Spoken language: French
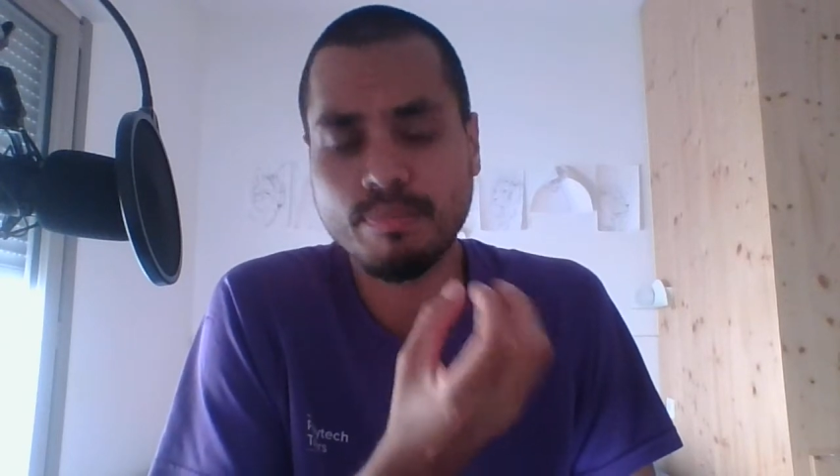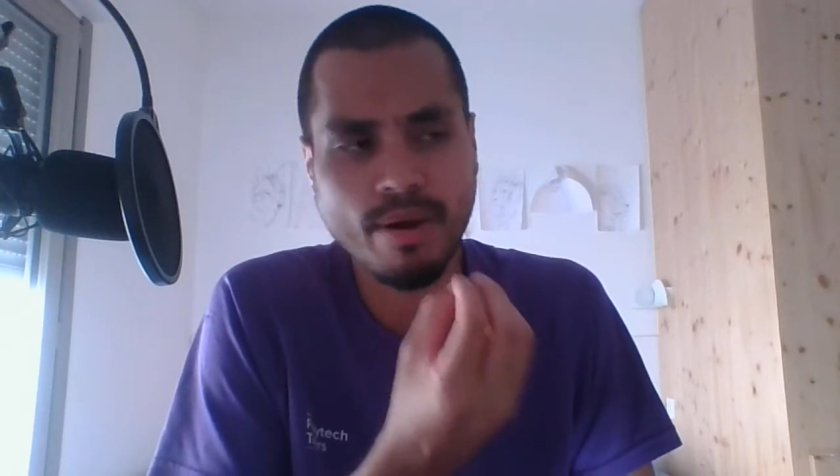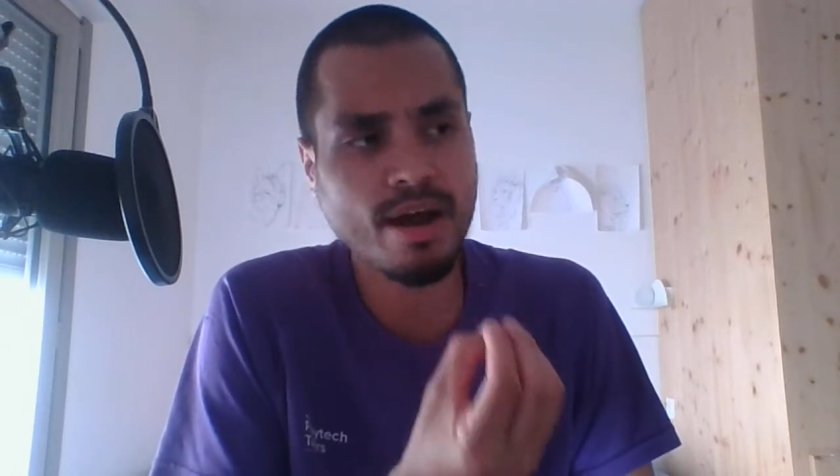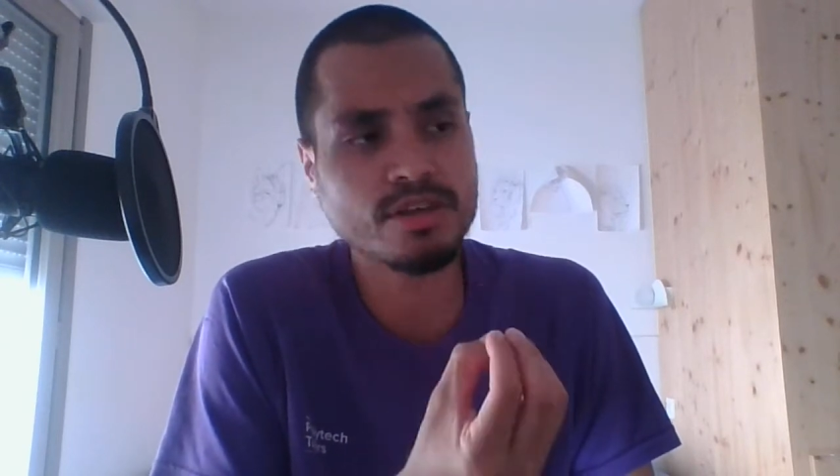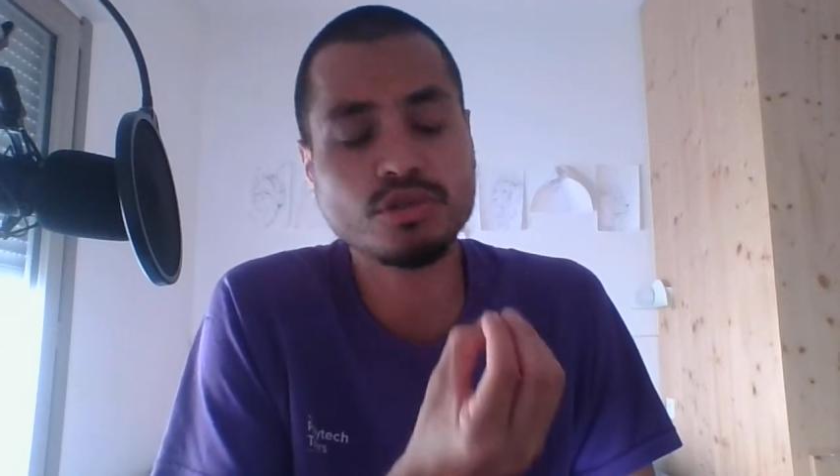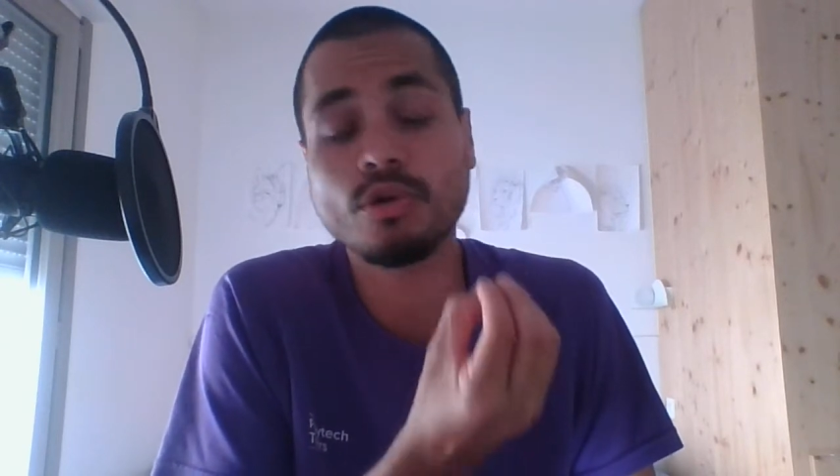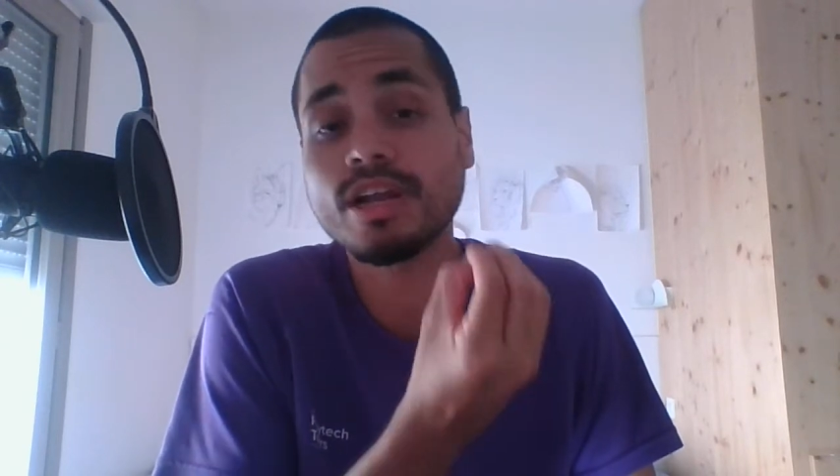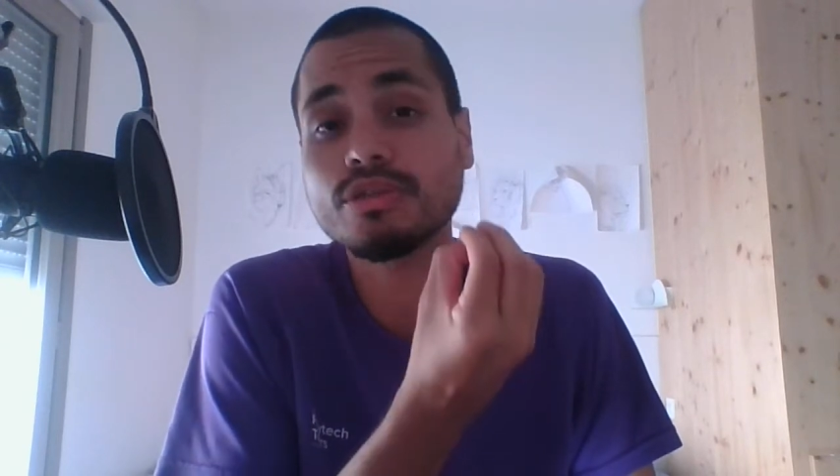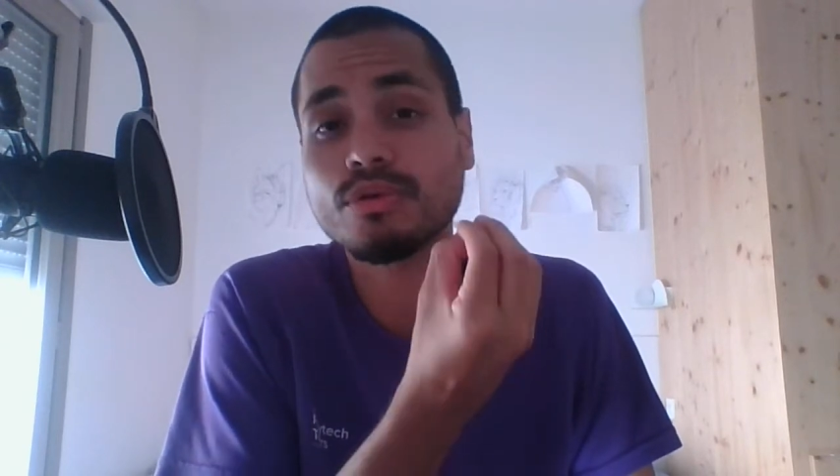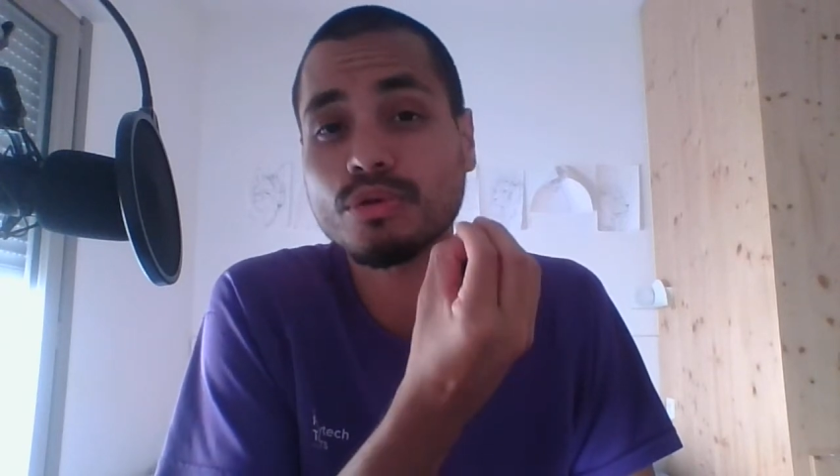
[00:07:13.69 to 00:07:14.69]
par ce qu'on a
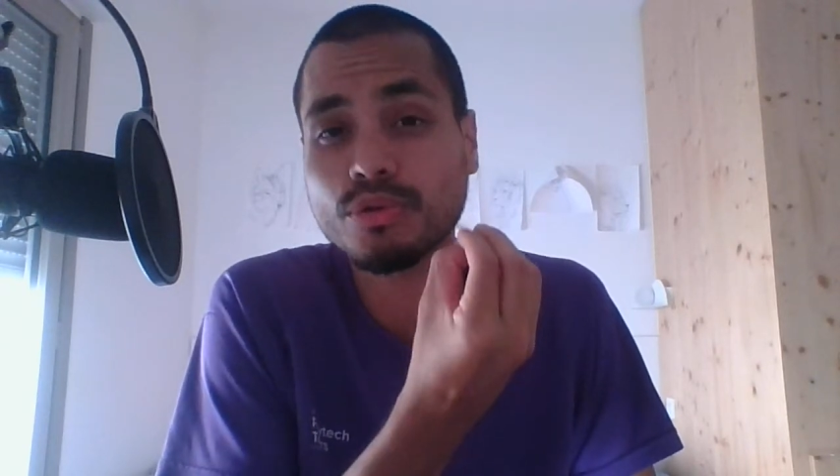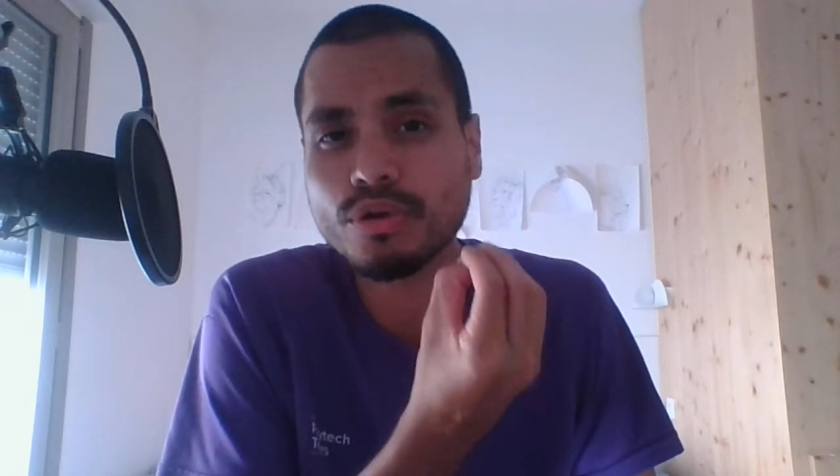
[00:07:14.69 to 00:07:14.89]
dans notre